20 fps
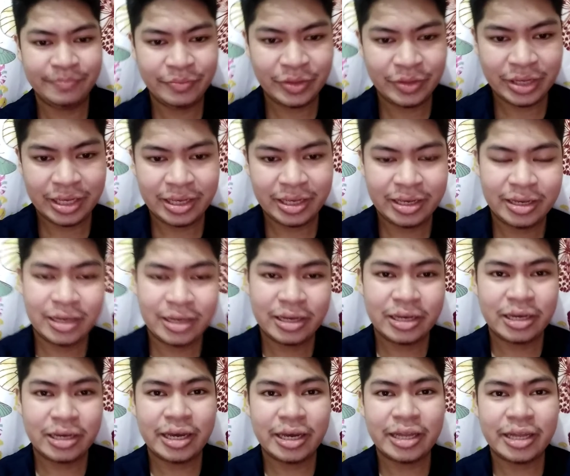So,
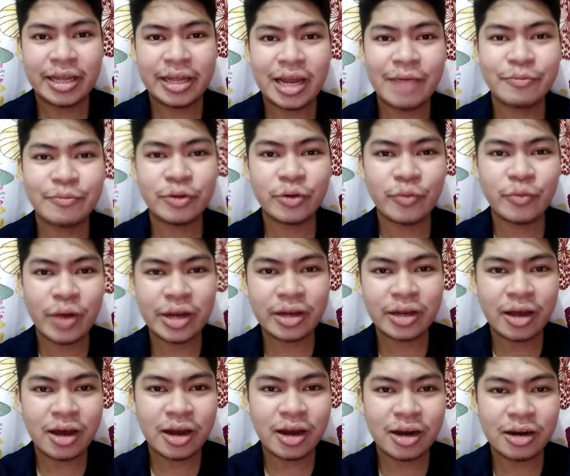and then, after 1
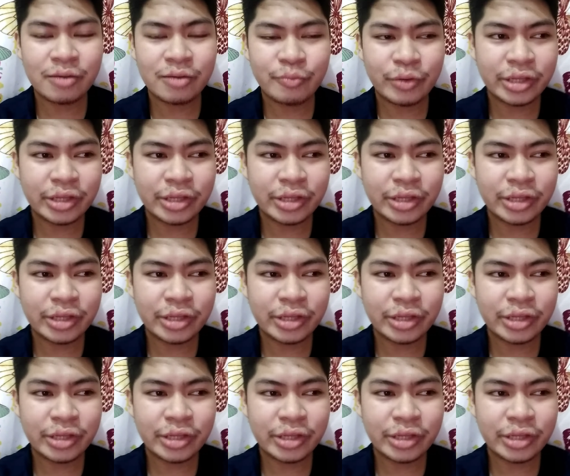hour,